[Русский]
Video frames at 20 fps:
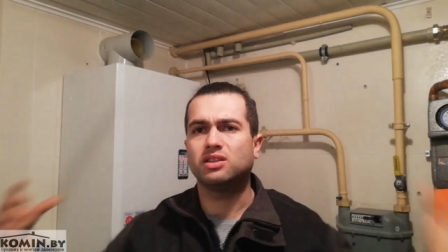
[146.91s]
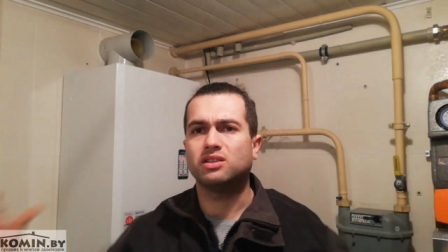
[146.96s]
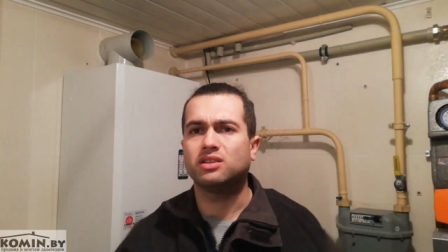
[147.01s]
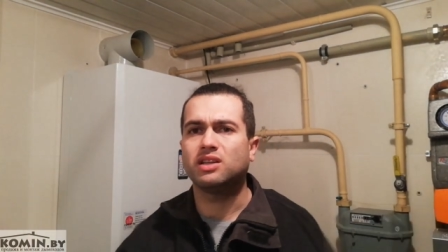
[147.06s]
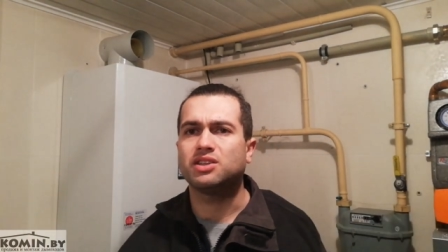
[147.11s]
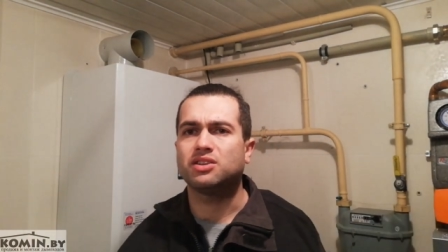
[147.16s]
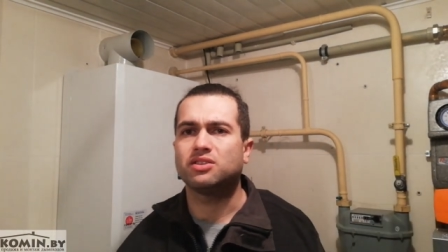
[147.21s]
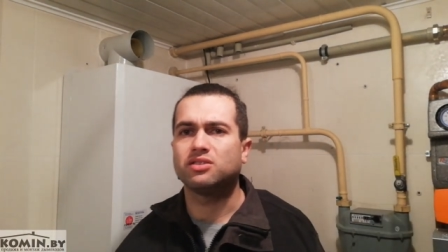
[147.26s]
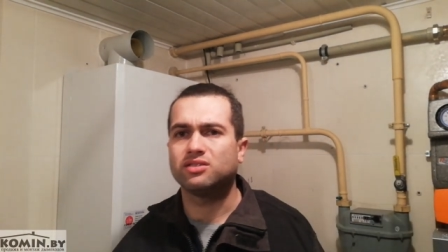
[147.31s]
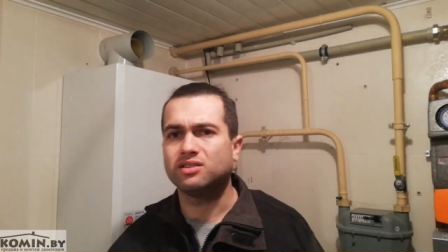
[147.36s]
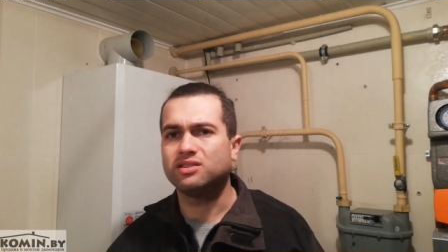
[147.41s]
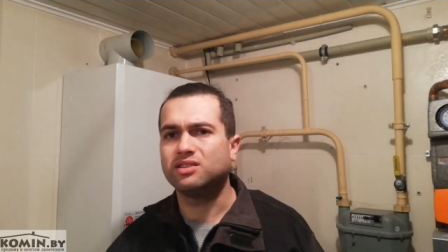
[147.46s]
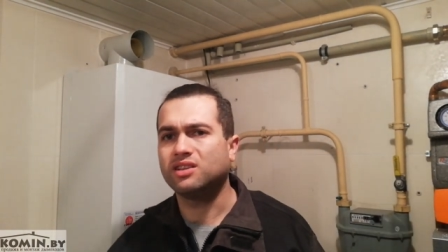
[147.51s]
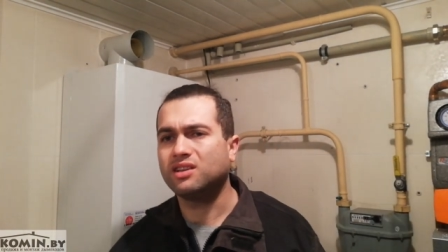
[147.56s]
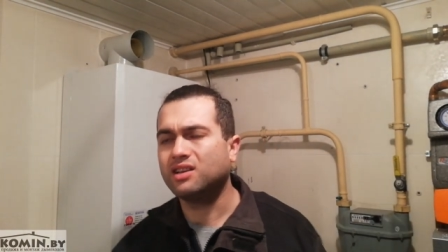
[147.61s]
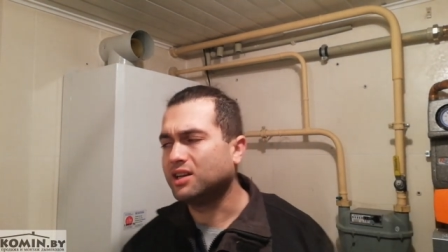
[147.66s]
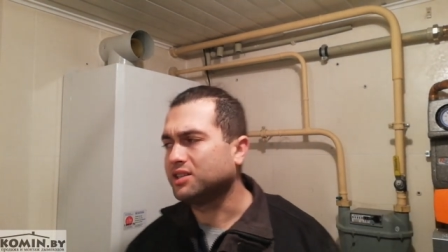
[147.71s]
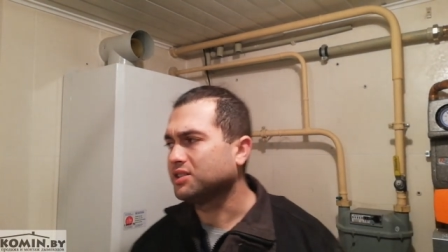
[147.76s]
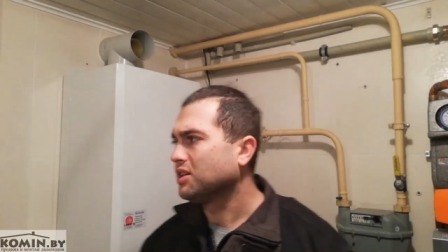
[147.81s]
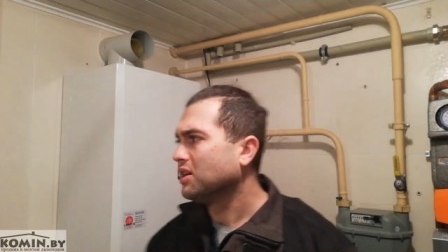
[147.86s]
начало
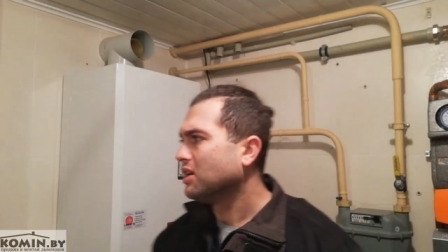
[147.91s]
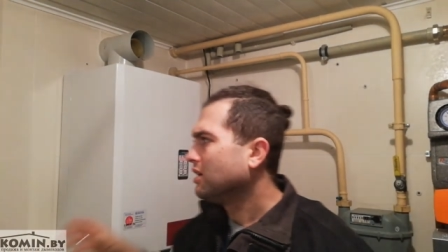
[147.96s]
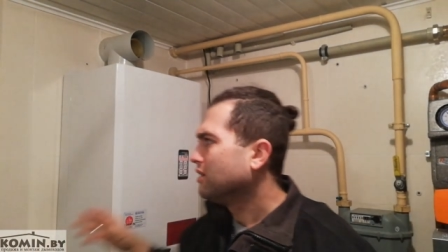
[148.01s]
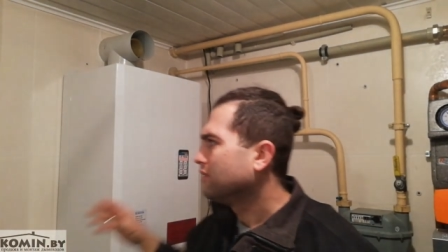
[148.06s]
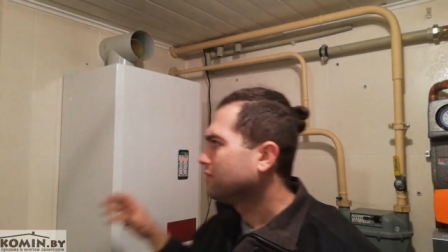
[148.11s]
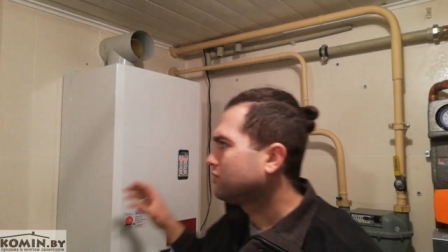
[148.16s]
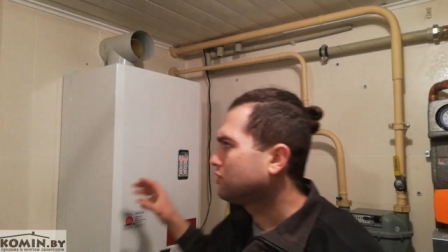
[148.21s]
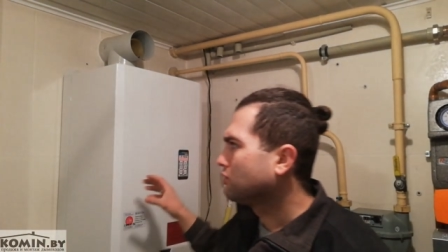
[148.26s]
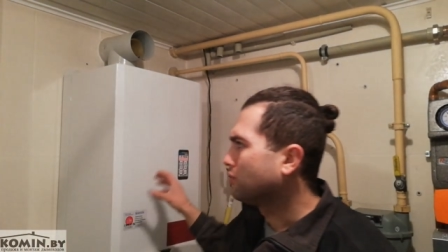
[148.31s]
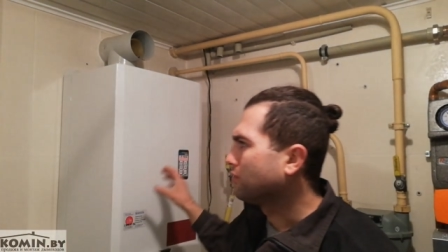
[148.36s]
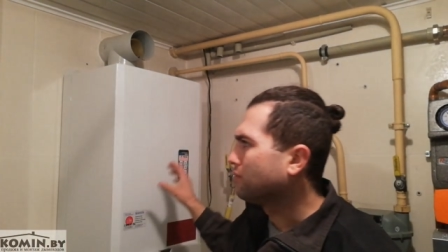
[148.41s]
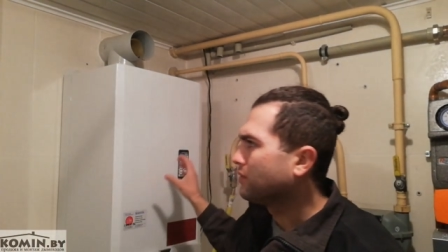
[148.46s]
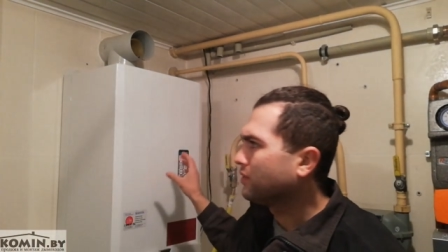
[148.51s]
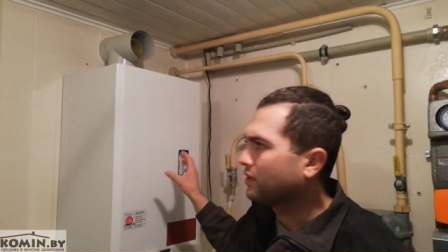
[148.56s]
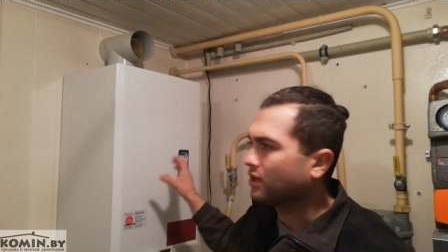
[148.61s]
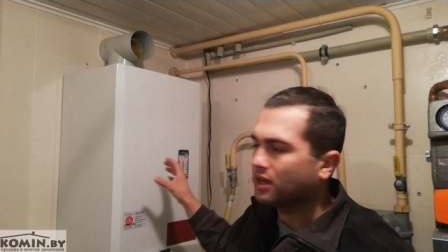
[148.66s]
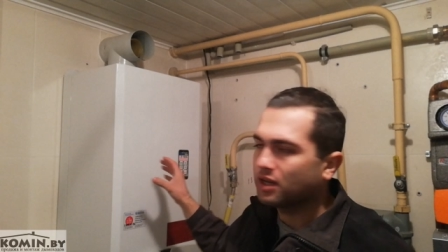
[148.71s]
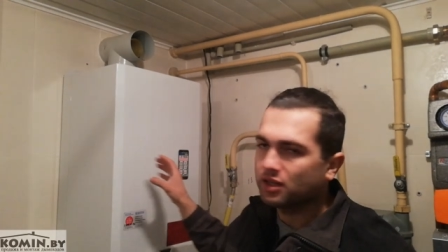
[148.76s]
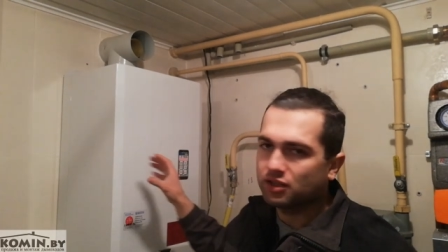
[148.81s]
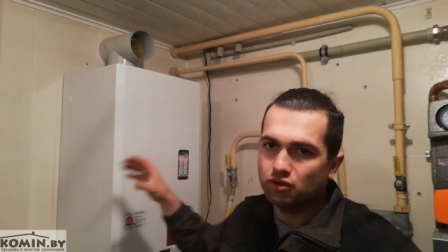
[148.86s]
затекать все
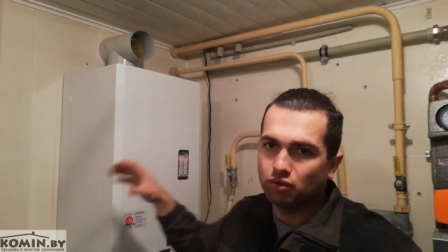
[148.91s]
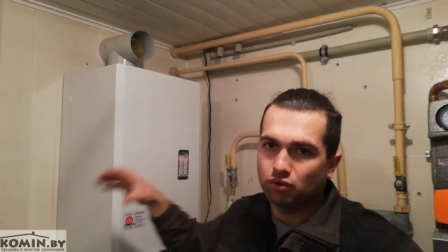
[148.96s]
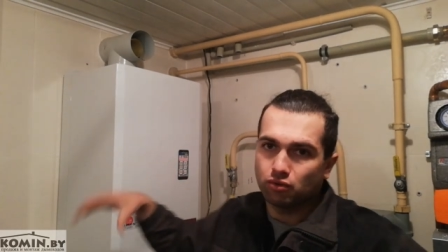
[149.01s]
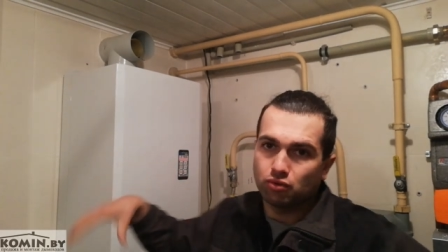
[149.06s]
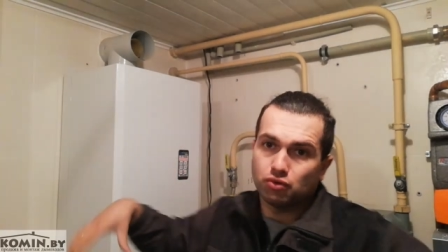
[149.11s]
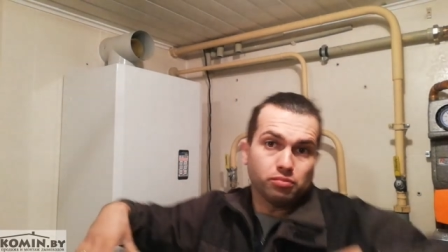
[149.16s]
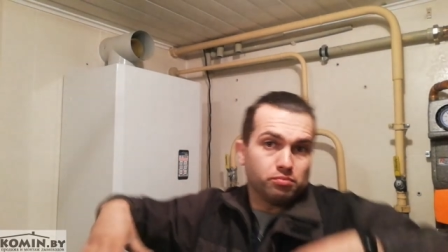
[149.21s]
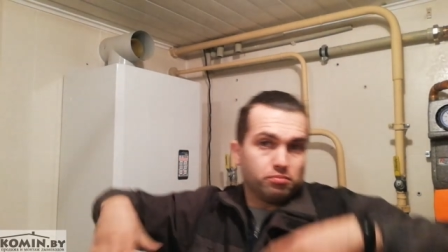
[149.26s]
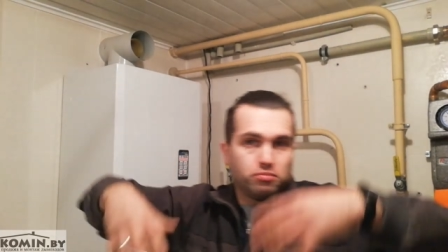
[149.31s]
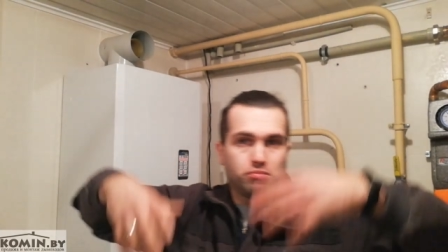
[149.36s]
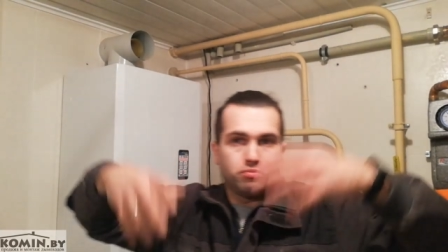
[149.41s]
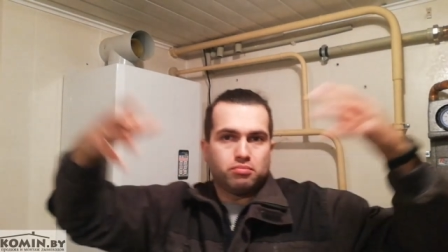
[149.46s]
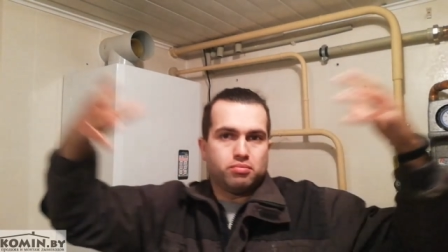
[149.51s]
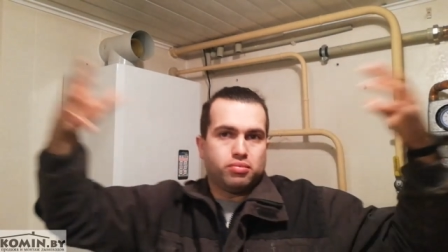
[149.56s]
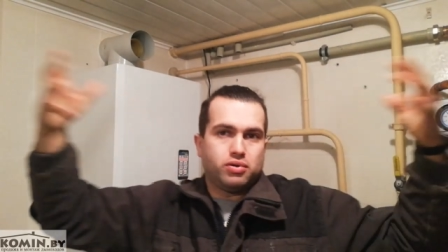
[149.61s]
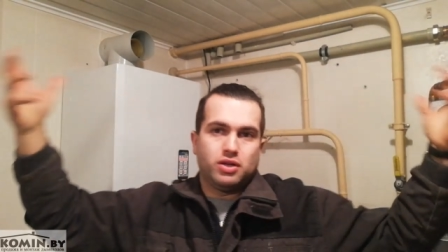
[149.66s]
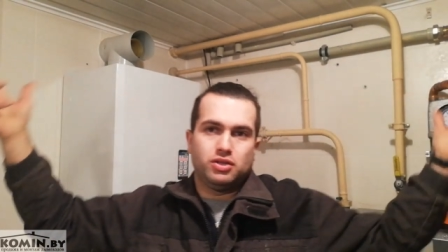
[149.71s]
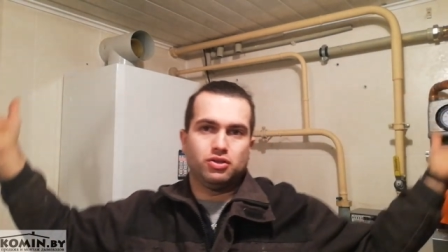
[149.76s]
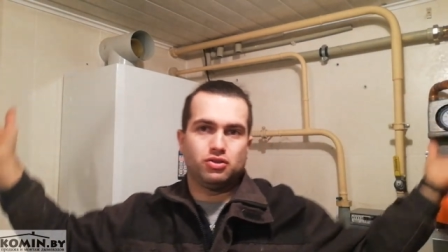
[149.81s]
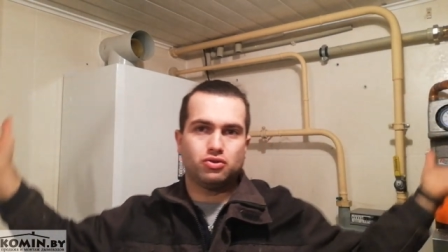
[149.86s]
на котел
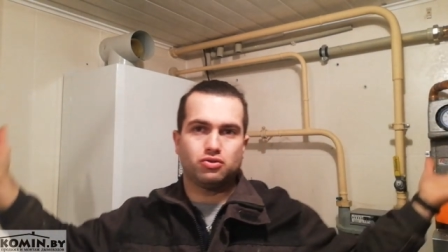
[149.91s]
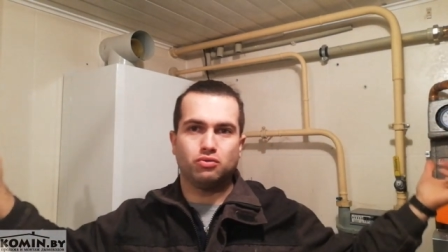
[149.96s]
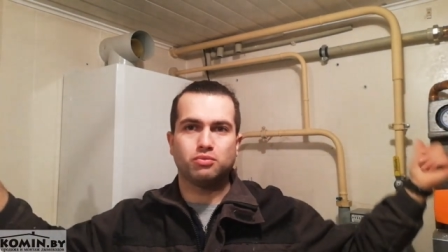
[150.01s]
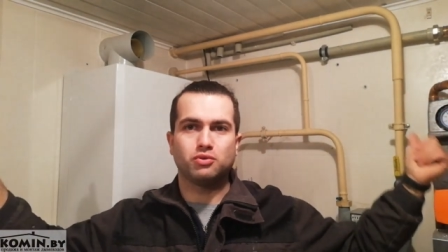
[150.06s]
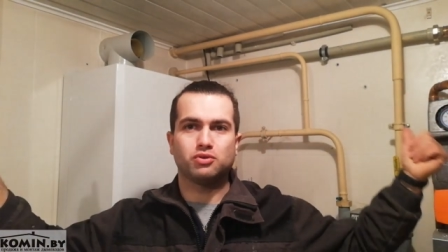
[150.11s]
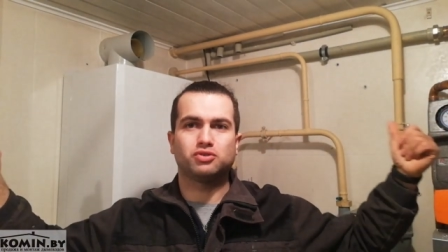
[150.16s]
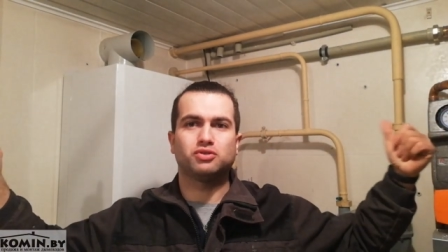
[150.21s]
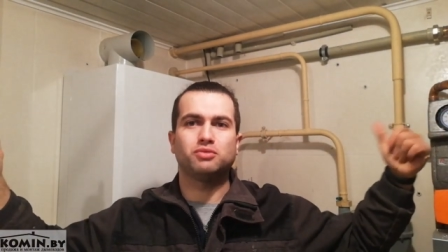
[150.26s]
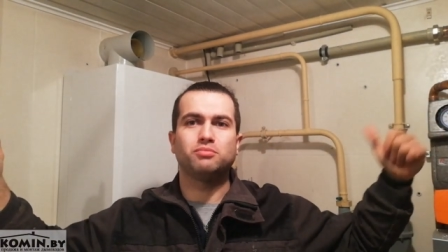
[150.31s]
произошел просто